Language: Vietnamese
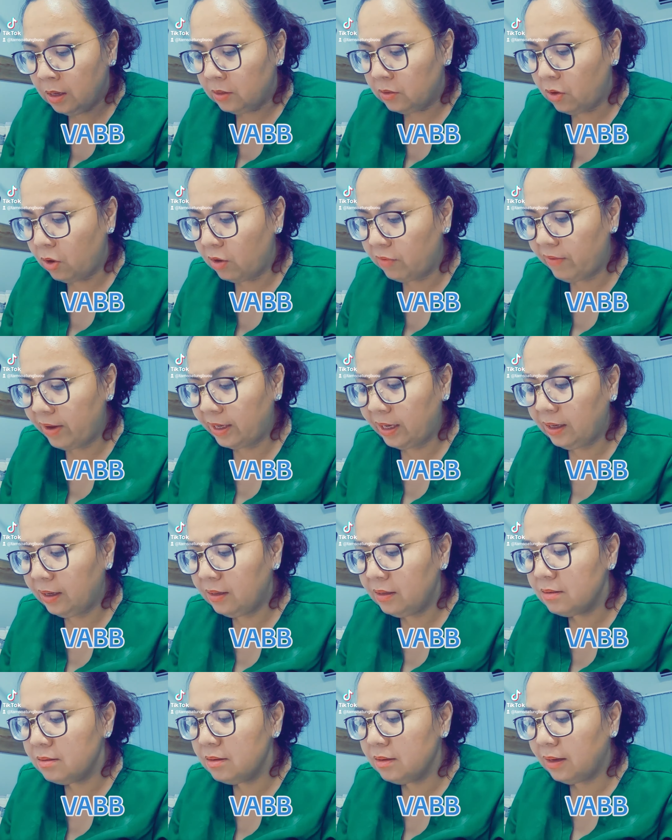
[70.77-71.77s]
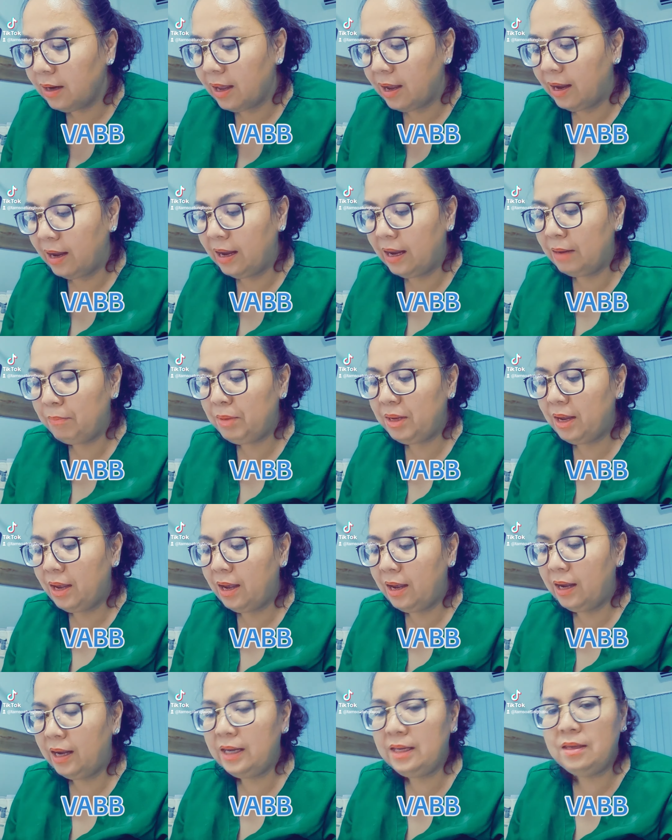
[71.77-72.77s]
rồi và cái kích thước là
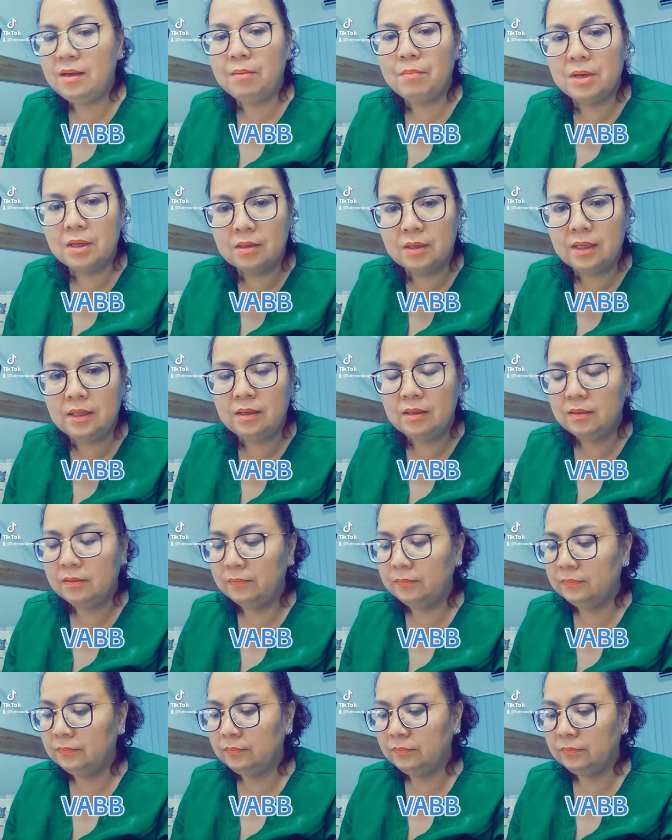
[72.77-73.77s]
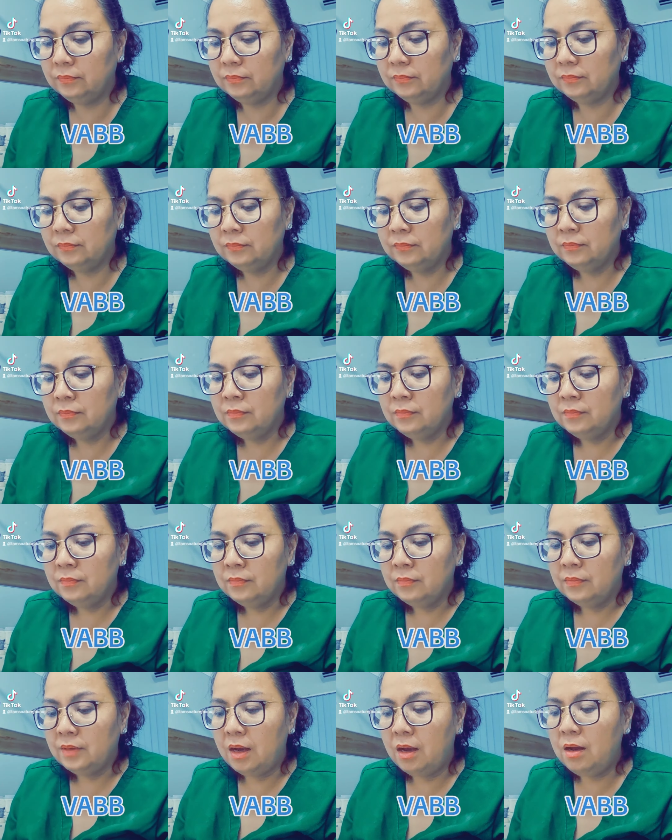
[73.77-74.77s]
22 nhân 10
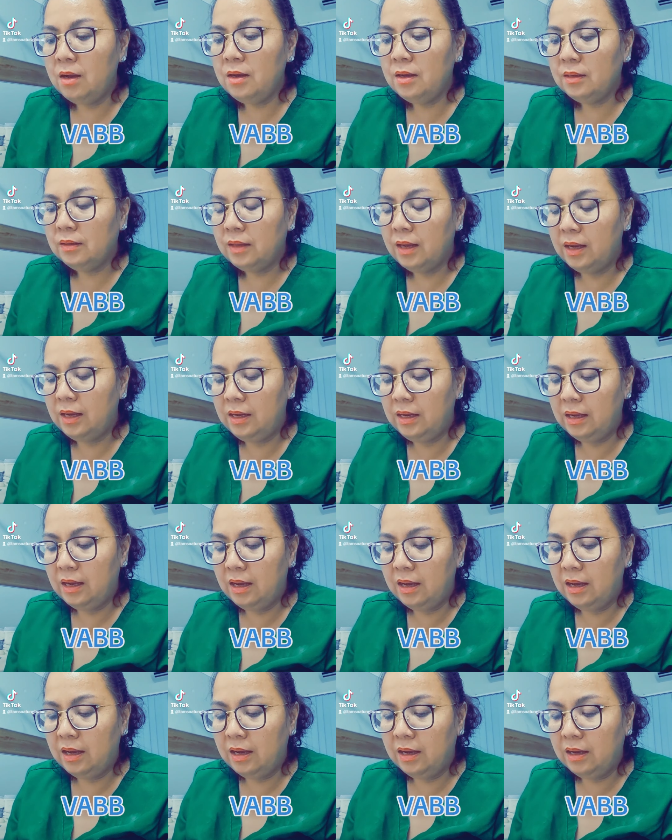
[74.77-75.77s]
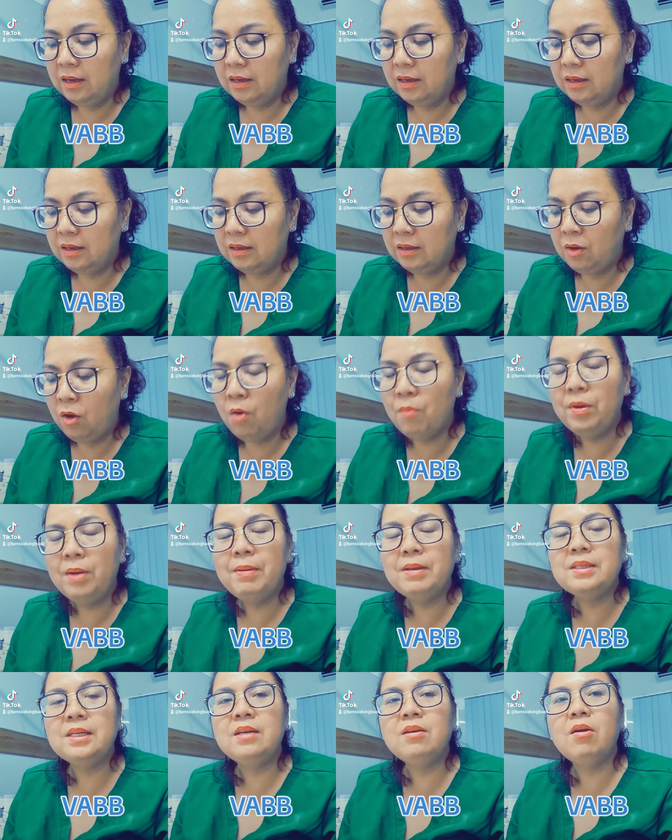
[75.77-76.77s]
đó thì à, hôm đó
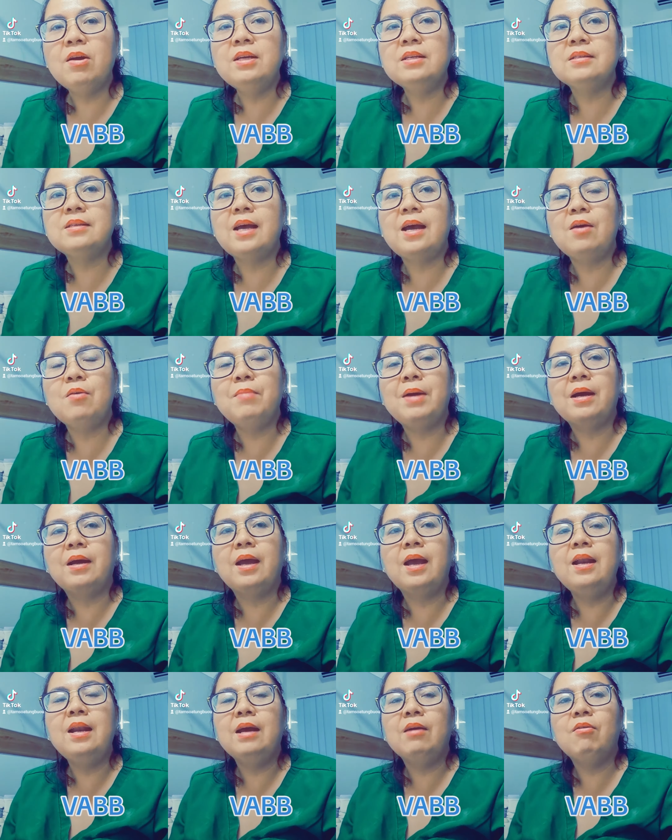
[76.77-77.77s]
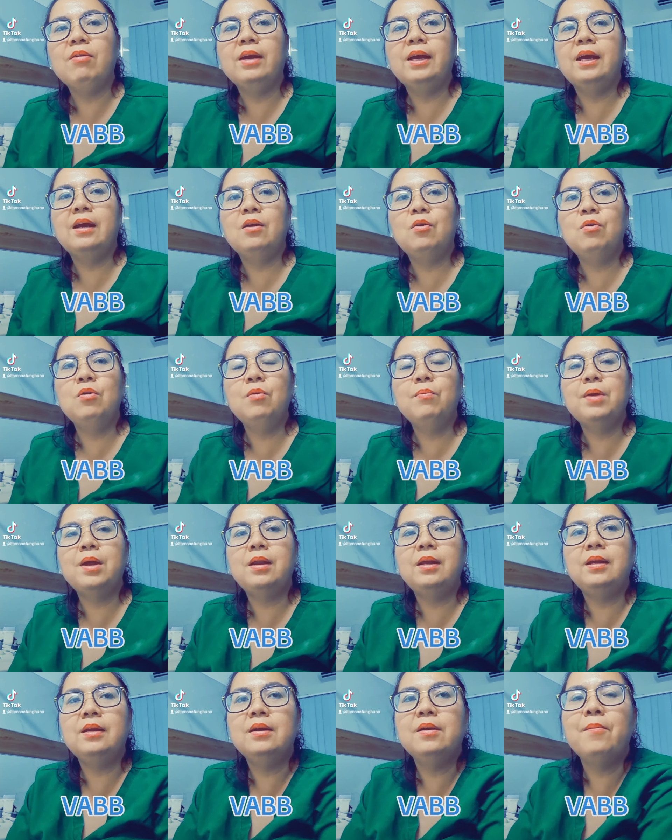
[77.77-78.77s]
bác sĩ nói làm sao bà kể là con nghe lúc đó
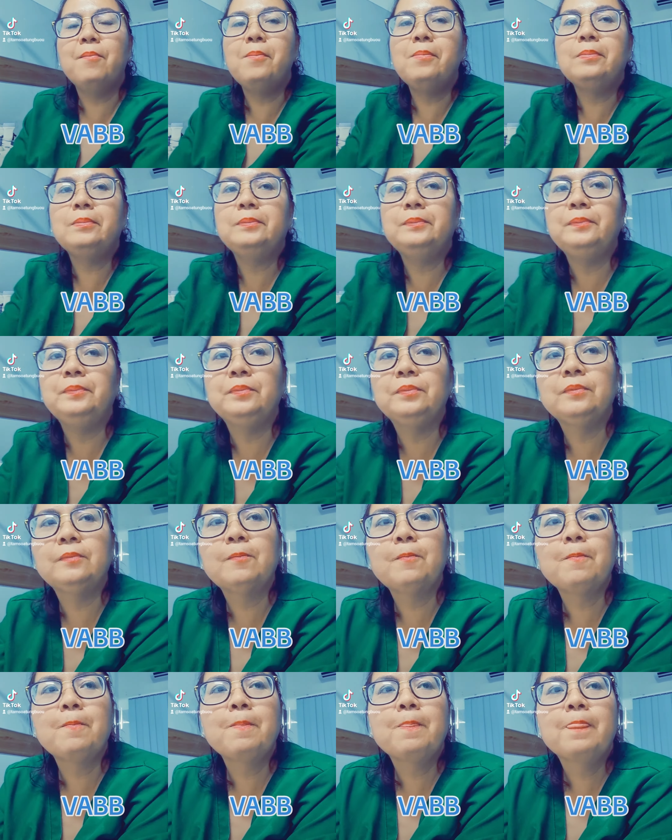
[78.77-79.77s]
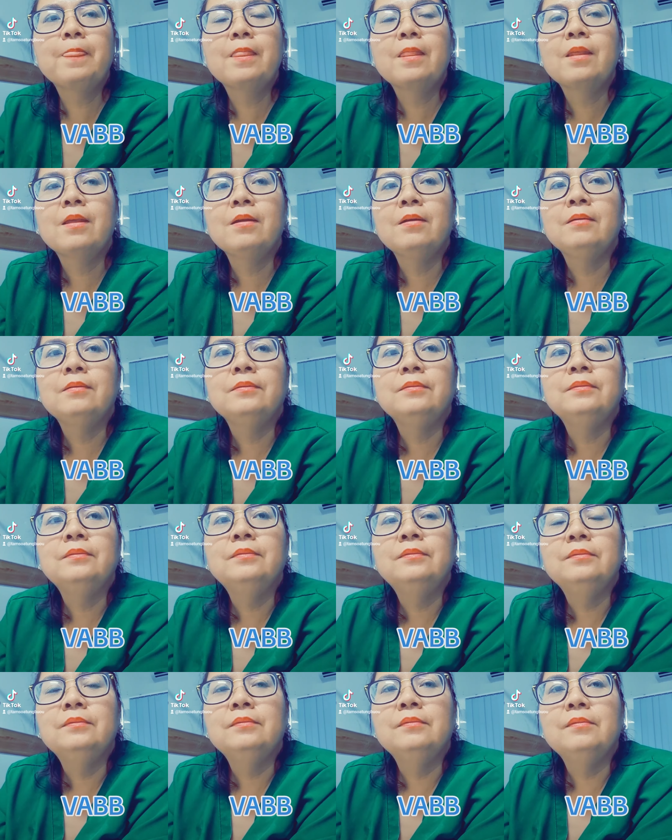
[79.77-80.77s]
đi bác sĩ
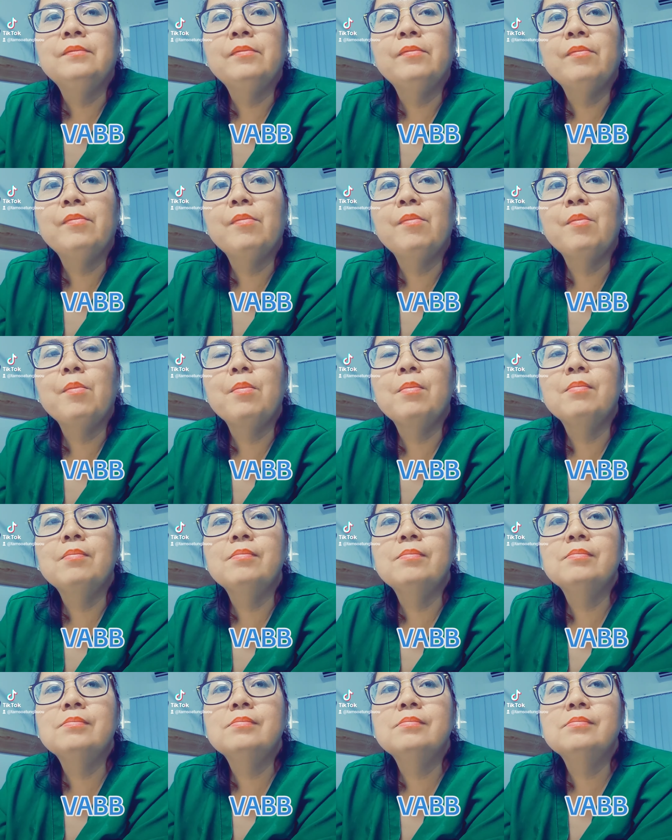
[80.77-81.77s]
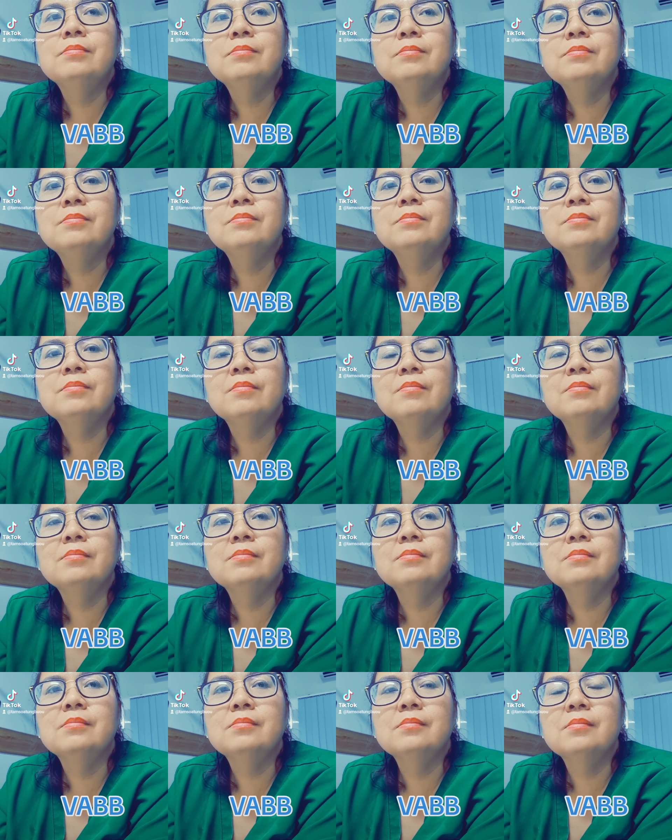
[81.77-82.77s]
kêu đóng tiền đi đặng hút dịch hút
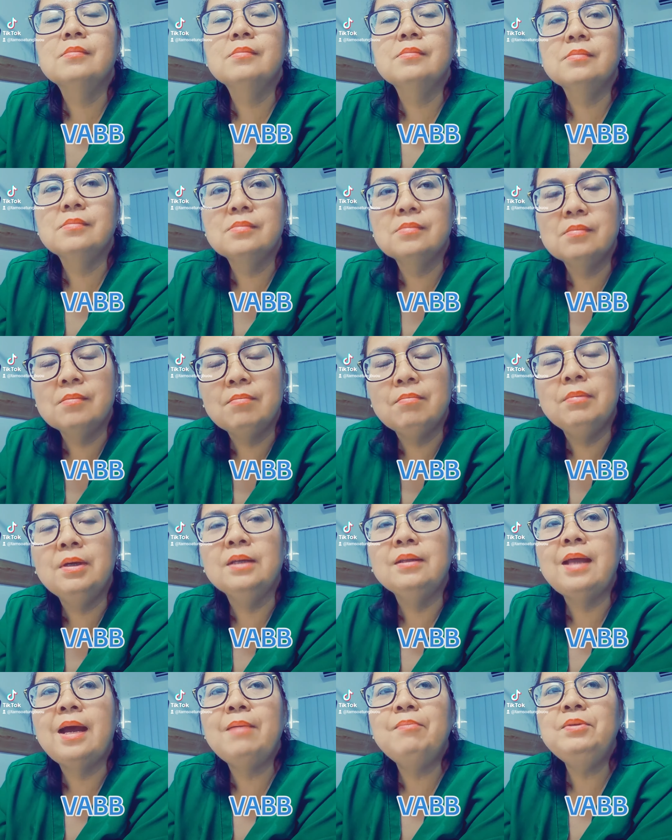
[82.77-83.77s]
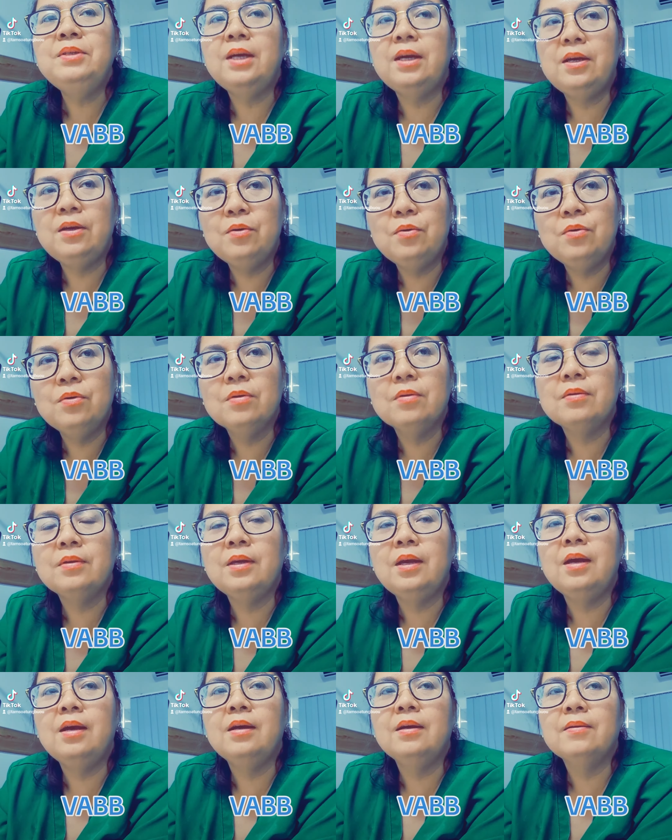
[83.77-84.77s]
tế bào dịch trong 18 triệu dạ.
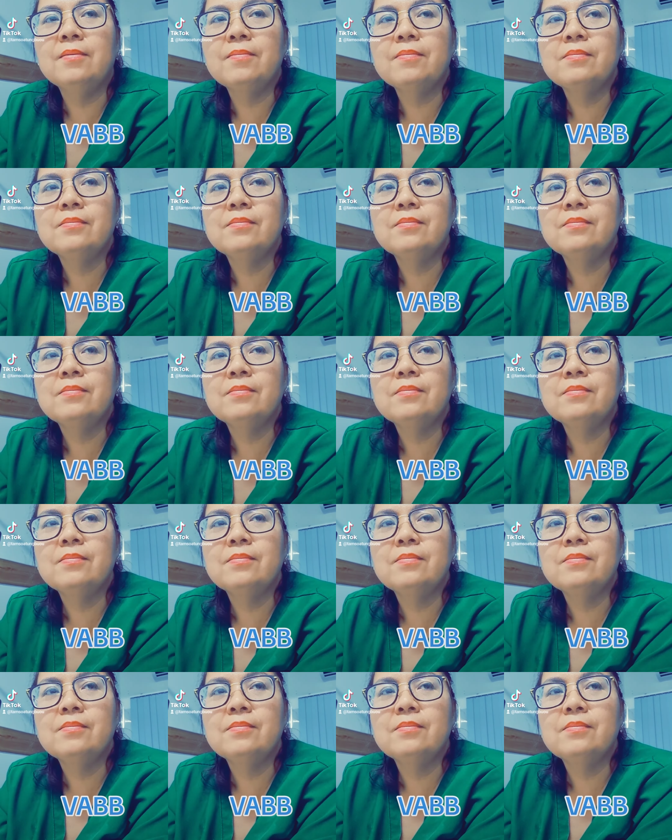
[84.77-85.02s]
dạ